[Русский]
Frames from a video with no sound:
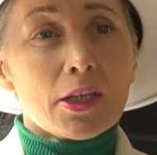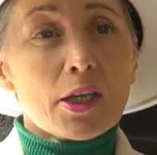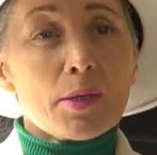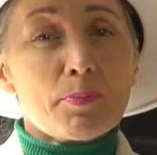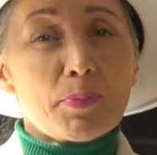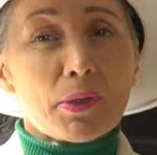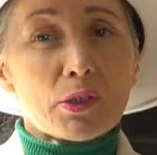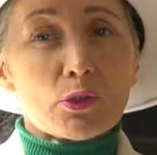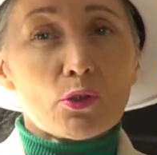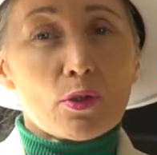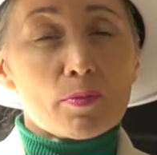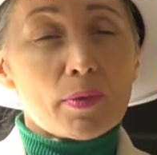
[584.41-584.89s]
И
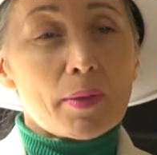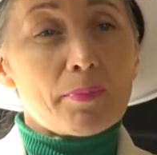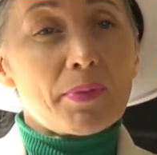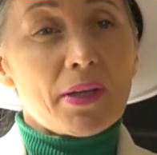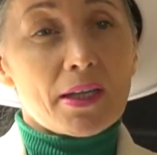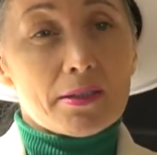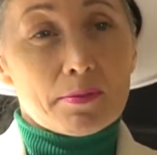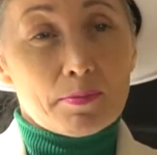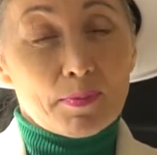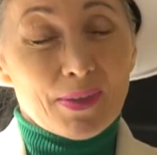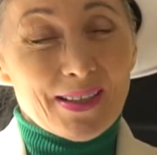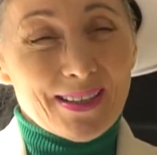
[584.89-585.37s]
потом
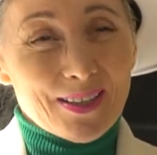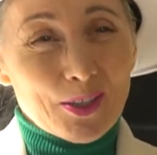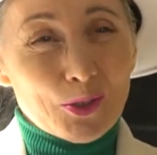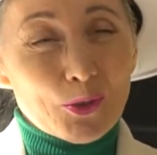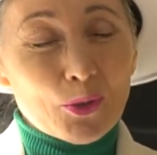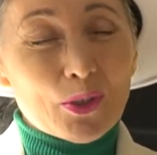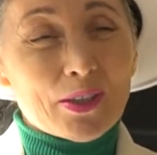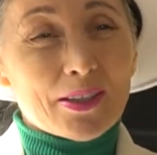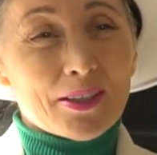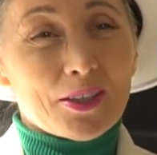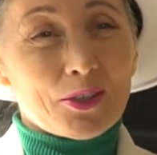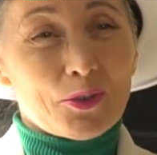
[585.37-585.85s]
опять
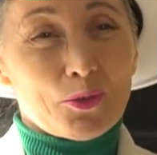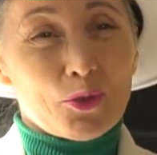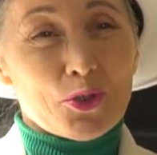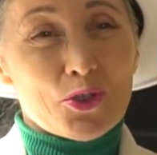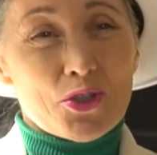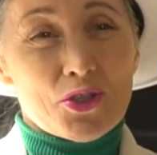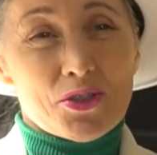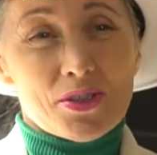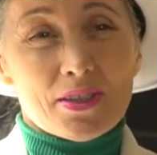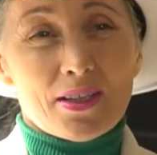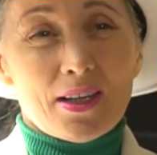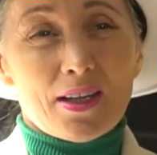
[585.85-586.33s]
маркетологи,
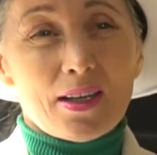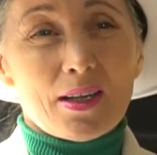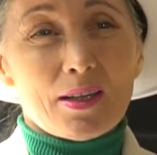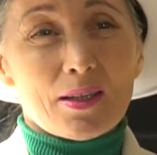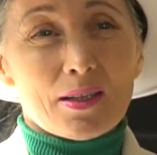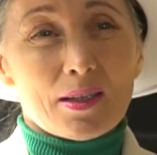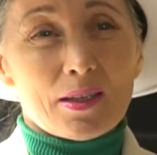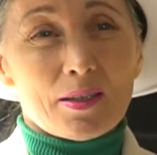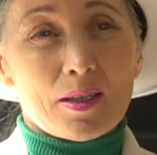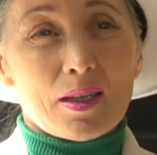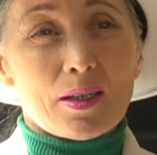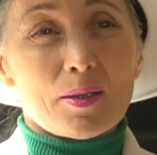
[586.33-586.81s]

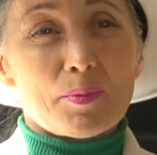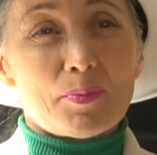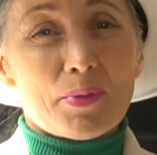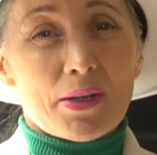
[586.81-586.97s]
творческая э,